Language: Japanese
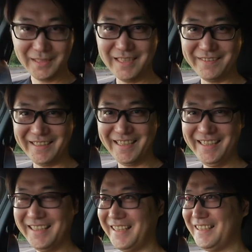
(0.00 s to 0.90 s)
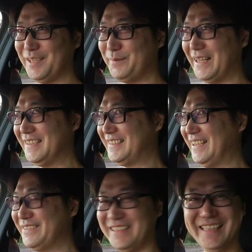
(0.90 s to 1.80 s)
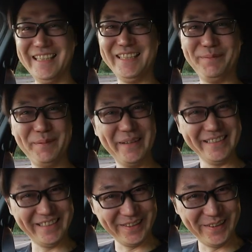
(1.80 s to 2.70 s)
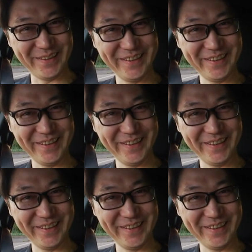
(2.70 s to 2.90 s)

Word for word: ではね、えー、今日も安全運転で行ってみましょう。